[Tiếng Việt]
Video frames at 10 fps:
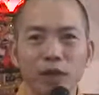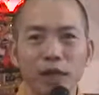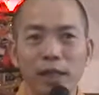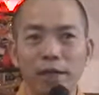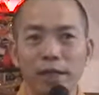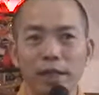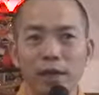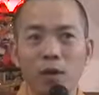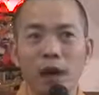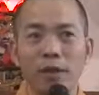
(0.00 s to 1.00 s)
Cho nên các vị
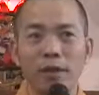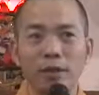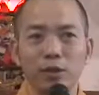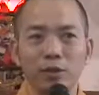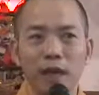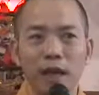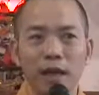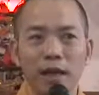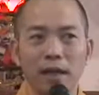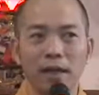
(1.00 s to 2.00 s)
thấy Hòa Thượng chúng
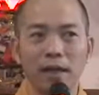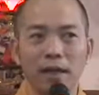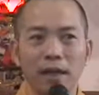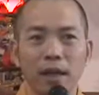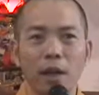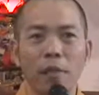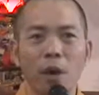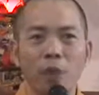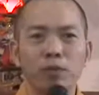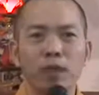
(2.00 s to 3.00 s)
ta là
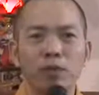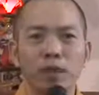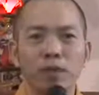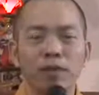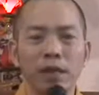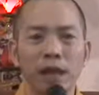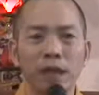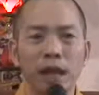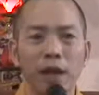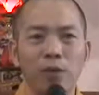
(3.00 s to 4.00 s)
một trong những vị
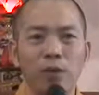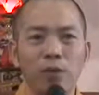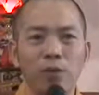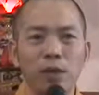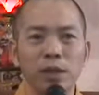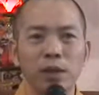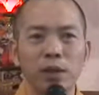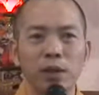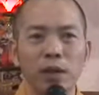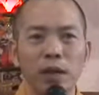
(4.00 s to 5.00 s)
lãnh đạo của Trung ương
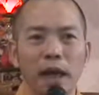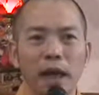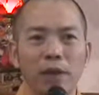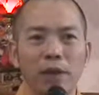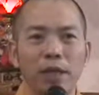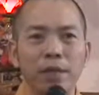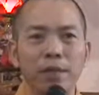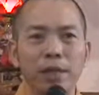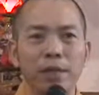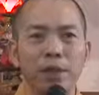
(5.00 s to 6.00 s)
Giáo hội làm
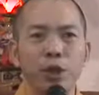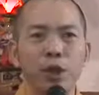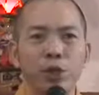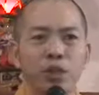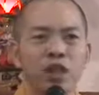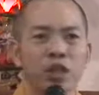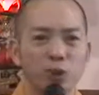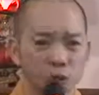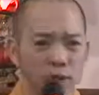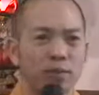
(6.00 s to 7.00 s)
kiêm nhiệm nhiều chức
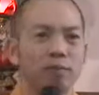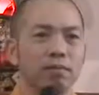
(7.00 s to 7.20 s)
vụ nhất.